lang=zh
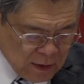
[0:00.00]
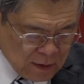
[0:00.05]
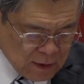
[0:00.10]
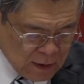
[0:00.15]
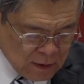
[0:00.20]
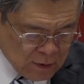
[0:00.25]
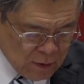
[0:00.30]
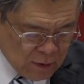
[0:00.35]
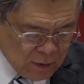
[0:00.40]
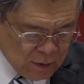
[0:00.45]
章
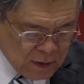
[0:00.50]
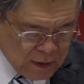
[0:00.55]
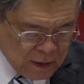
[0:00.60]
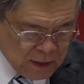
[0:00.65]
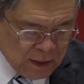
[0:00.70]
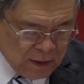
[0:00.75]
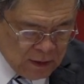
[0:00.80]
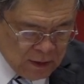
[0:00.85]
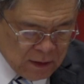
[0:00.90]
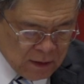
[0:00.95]
三十六
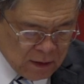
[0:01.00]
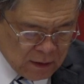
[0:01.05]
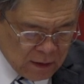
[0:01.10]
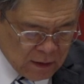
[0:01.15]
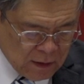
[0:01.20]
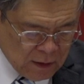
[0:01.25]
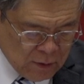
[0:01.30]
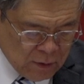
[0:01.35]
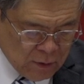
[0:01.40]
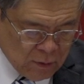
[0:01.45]
信子的
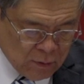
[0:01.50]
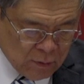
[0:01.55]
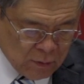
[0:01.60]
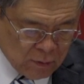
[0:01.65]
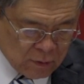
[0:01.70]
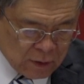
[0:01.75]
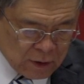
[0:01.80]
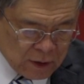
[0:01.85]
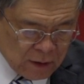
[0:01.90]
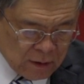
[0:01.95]
人有
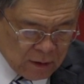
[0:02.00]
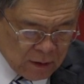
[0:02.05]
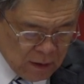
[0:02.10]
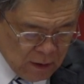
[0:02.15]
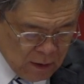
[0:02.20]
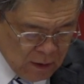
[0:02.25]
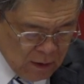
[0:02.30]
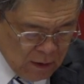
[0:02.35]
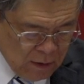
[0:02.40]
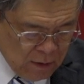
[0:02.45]
永生。
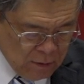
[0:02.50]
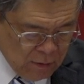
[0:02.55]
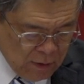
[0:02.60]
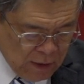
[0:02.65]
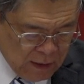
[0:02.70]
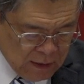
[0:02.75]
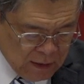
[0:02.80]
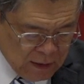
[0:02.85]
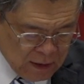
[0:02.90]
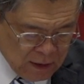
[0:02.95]
约
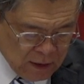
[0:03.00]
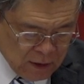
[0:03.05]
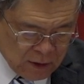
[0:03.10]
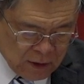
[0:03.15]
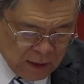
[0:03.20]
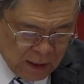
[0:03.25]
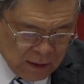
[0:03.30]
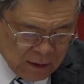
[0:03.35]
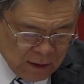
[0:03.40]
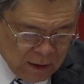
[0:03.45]
翰四
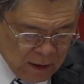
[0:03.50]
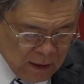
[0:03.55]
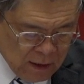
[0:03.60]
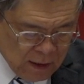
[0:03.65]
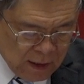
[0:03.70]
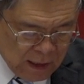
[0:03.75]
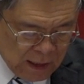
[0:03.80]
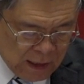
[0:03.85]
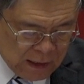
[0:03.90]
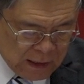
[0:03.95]
章
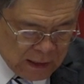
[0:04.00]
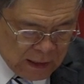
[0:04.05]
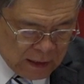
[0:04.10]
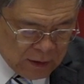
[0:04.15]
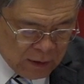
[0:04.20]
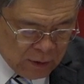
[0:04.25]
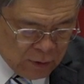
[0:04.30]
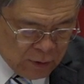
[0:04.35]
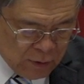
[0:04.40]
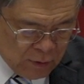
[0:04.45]
第三
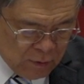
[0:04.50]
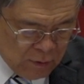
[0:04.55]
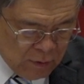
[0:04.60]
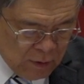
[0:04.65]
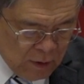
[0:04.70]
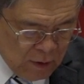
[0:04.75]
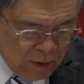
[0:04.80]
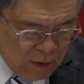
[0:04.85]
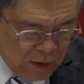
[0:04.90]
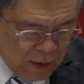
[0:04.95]
十九
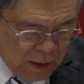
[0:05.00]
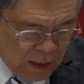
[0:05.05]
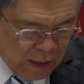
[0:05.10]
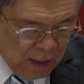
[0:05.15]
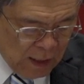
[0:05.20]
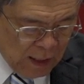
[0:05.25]
啊，